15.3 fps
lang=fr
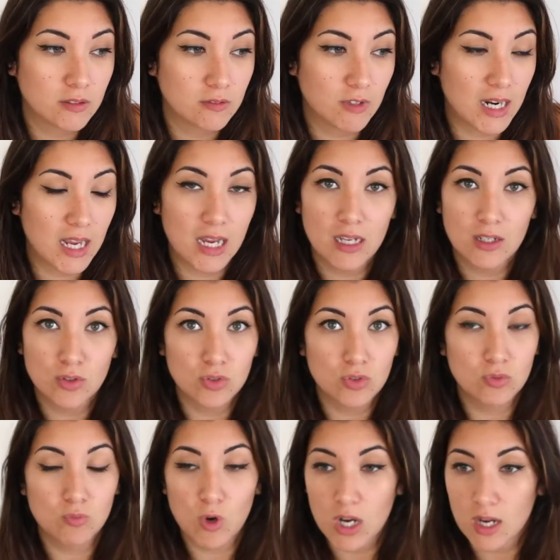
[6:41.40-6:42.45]
Voilà,
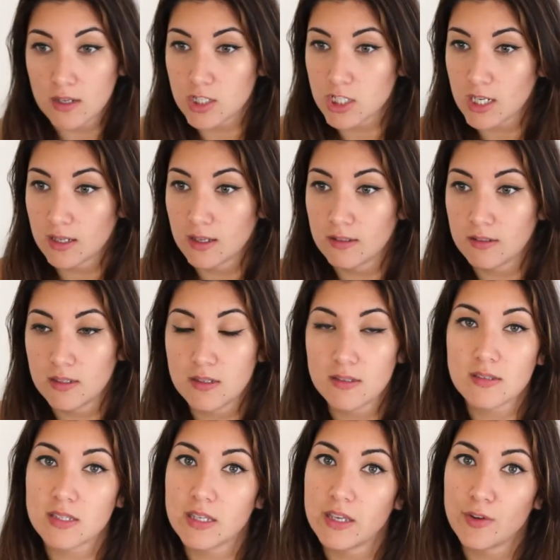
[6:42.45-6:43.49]
euh, moi chaque
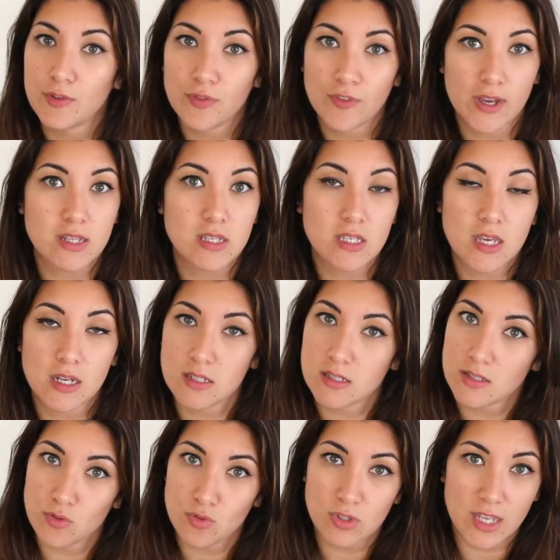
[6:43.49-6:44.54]
année c'est Fanny à
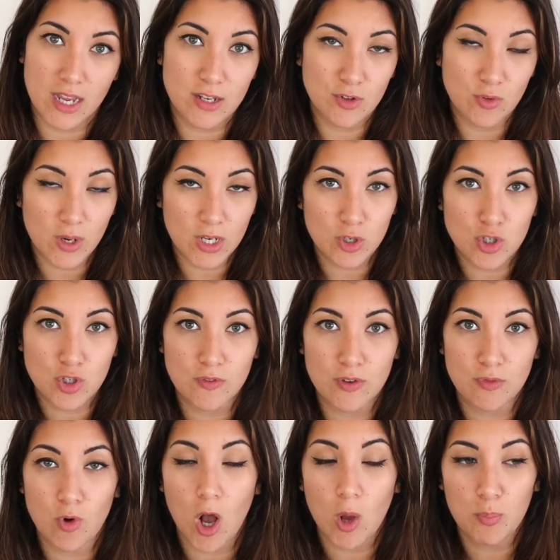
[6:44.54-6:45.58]
l'Institut de Kalinoa que je
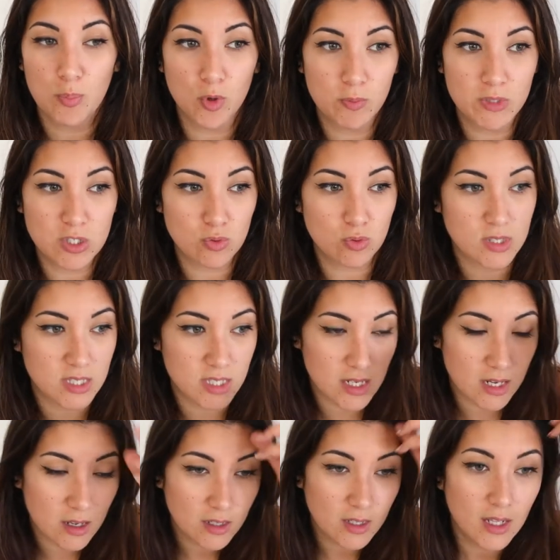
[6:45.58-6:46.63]
vais voir pour mes
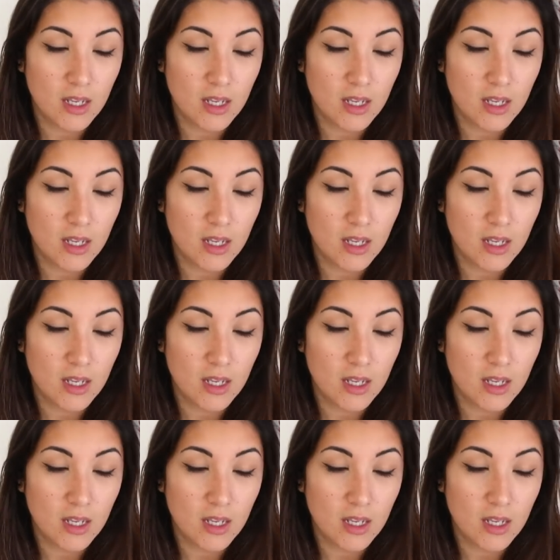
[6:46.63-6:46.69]
sourcils.